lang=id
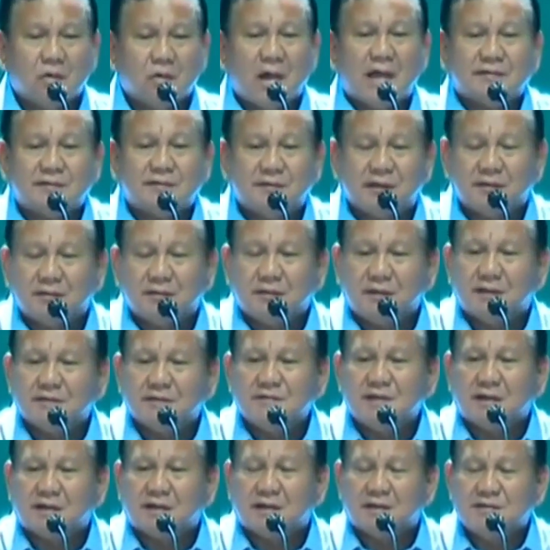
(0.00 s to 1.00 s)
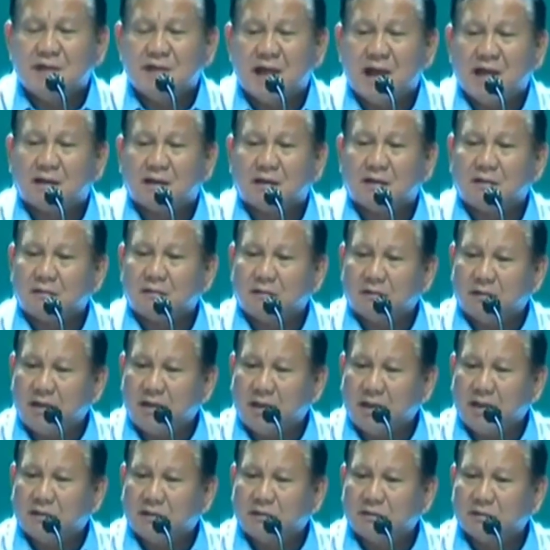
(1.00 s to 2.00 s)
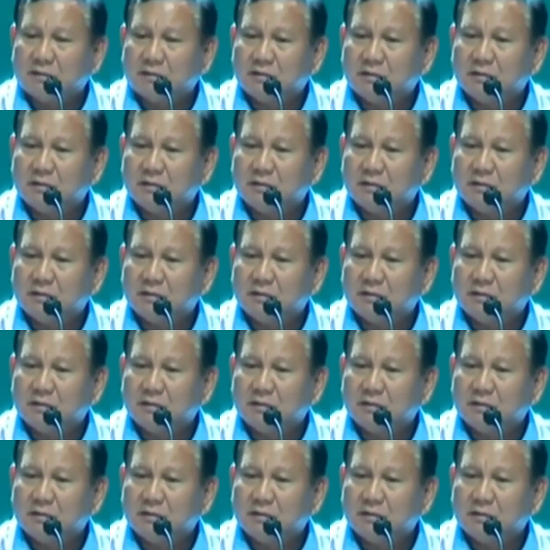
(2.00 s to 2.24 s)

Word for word: Wasit dikejar-kejar, ya kan?